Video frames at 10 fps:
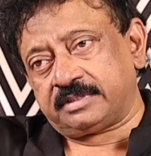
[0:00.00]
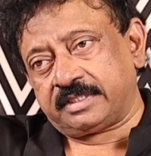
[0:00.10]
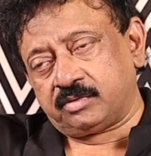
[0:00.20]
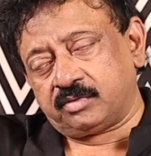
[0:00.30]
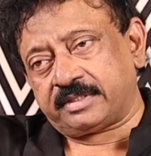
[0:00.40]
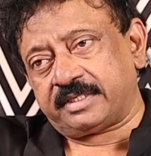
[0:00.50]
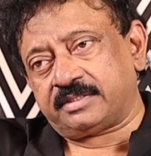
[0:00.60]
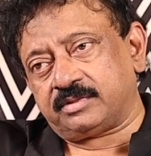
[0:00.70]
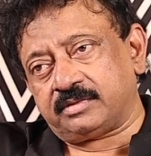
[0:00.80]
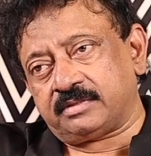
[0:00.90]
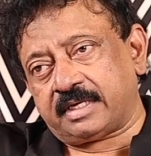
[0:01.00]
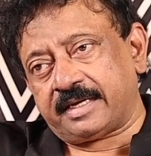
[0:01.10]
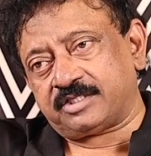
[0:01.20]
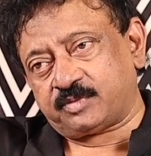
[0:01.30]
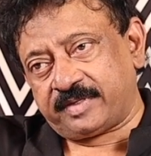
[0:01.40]
టెక్నోక్రాట్ ఆ
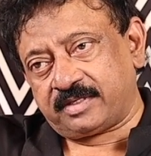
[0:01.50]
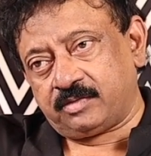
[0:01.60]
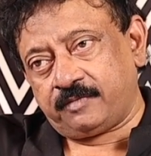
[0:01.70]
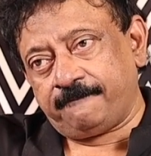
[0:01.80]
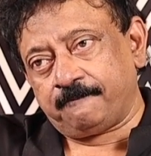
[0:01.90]
ఆస్పెక్ట్లో